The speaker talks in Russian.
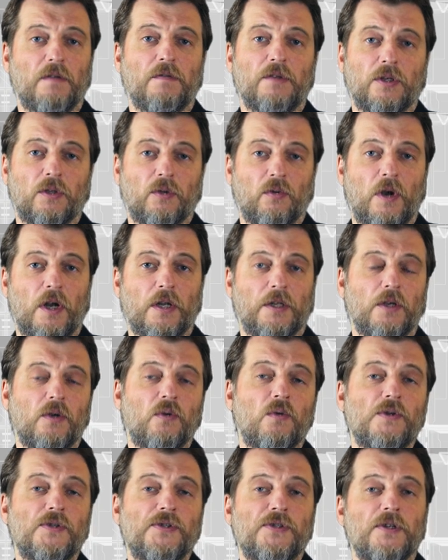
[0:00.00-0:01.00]
виртуальный
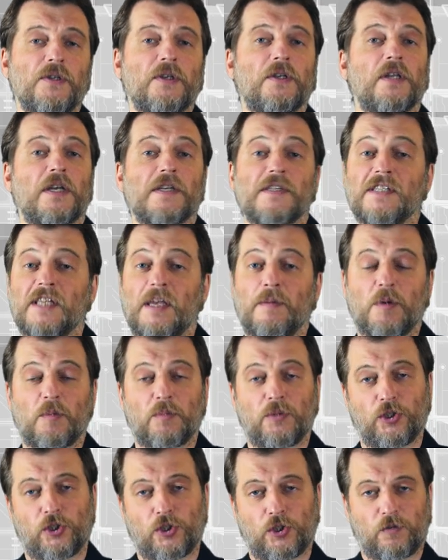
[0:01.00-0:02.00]
хостинг на
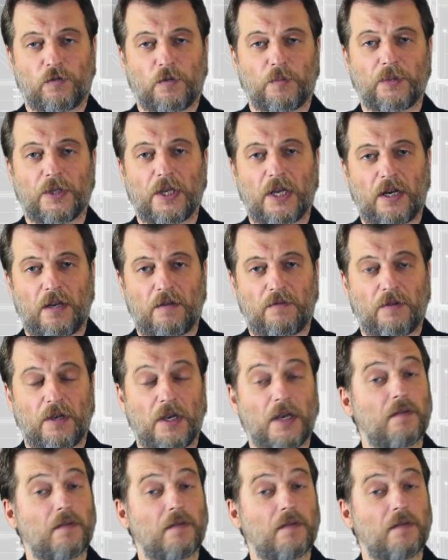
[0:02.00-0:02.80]
самом дешевом тарифе.